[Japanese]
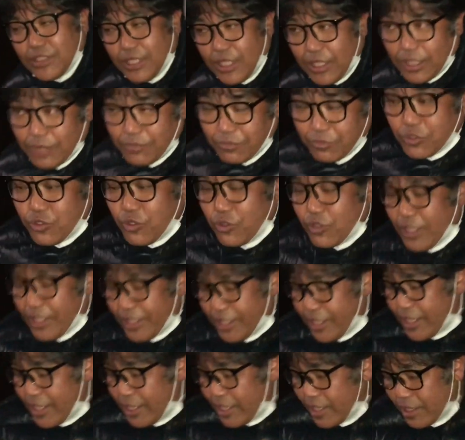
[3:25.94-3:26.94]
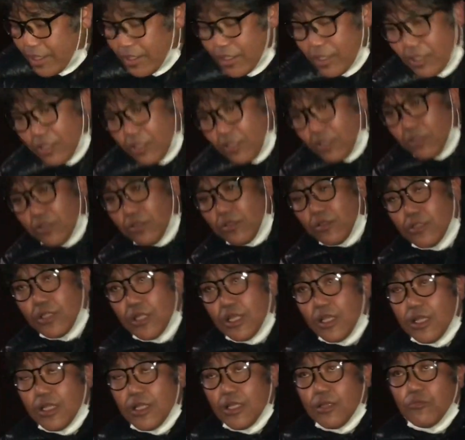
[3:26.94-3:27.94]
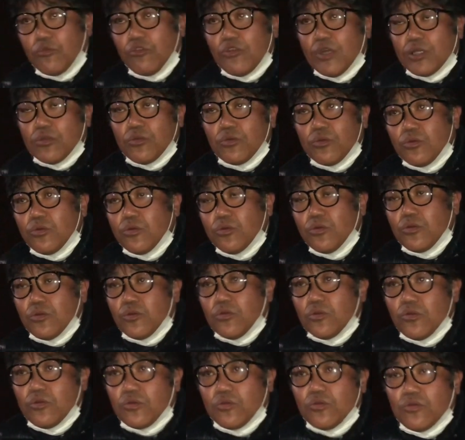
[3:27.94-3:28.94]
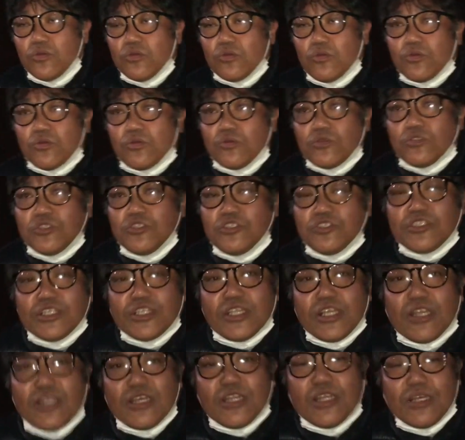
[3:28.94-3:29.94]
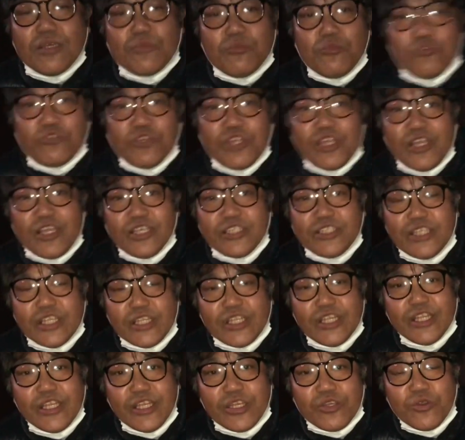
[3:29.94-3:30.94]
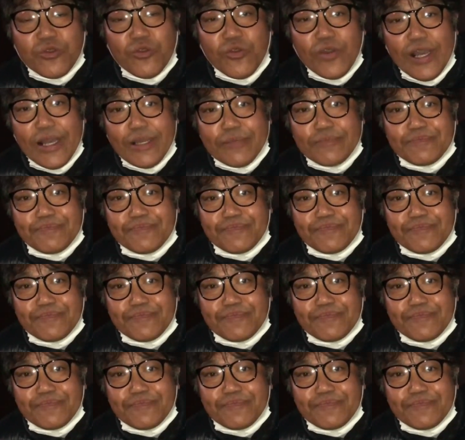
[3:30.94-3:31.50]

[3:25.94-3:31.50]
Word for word: から店うんそうだね、うんだからもうあのー夕方から忘年会しちゃったね今日は